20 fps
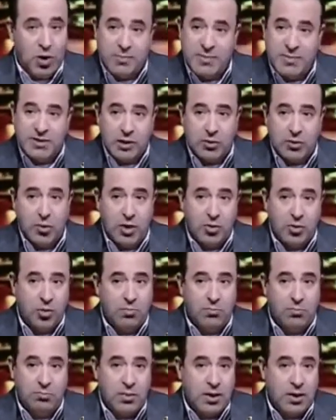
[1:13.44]
ولما سالوه
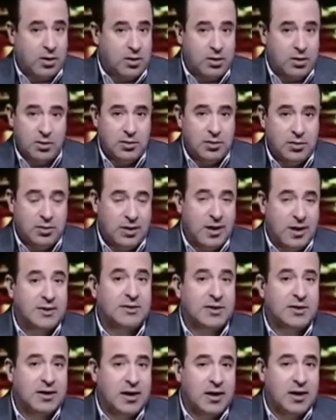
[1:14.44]
قال لهم آه،
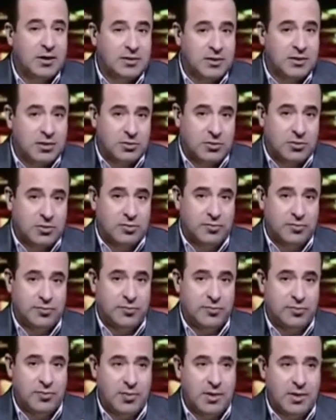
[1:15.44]
لا اصل جالها سرطان
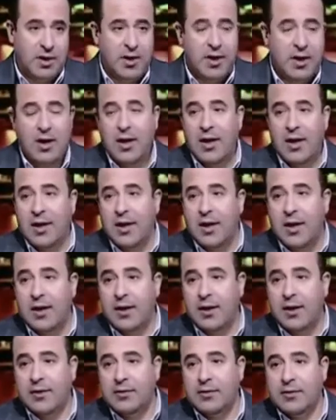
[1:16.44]

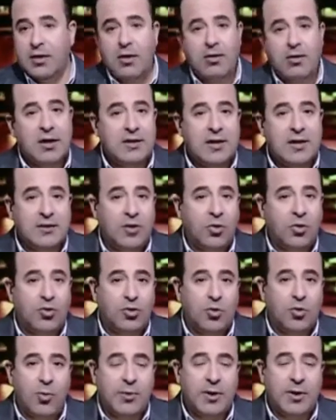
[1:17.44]
يا راجل ده انت
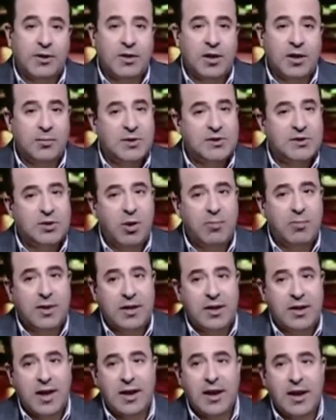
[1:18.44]
كنت ممكن تعمل
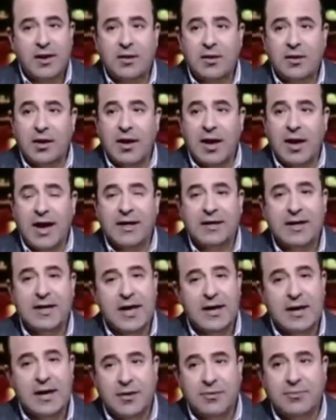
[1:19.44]
صواب لله لان
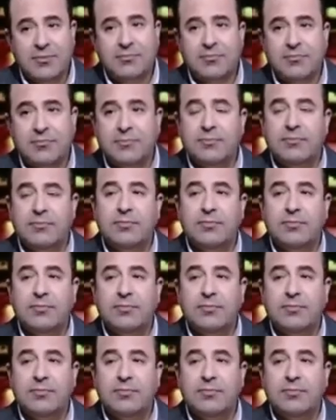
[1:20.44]
احيانا